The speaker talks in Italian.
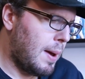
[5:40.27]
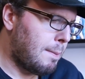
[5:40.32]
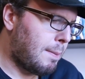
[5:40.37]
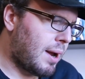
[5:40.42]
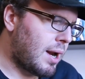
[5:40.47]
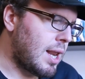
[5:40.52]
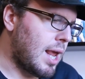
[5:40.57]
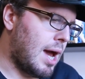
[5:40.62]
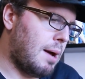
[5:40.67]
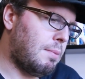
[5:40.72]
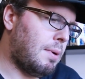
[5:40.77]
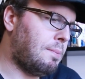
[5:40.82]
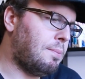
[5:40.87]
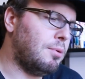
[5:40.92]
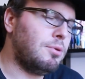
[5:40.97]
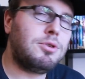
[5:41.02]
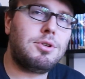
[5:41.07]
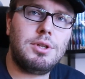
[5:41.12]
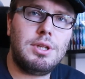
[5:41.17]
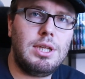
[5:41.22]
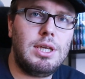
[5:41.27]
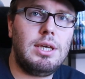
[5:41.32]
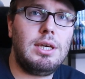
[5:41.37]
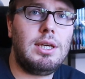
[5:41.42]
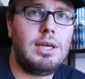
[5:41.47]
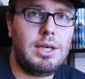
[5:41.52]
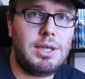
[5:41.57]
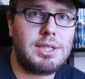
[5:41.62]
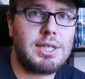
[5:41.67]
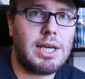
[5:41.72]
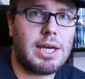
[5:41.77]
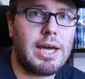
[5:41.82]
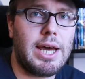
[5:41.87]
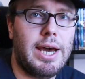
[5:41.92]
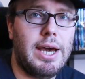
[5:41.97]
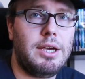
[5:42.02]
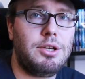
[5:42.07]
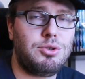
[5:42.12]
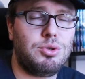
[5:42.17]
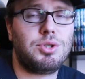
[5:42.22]
Parliamo appunto di
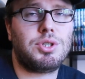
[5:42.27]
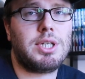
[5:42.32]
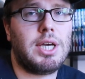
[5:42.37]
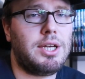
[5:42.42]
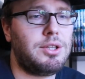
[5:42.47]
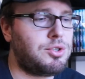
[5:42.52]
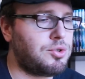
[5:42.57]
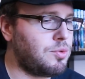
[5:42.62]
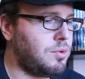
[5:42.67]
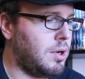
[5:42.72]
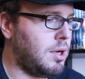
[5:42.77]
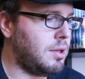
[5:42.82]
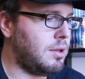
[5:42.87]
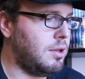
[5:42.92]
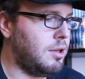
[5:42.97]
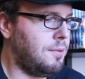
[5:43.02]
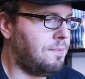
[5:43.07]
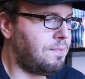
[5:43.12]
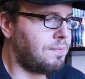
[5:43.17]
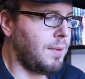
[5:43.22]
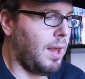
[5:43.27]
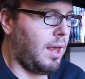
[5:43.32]
Isekai su Side Squad.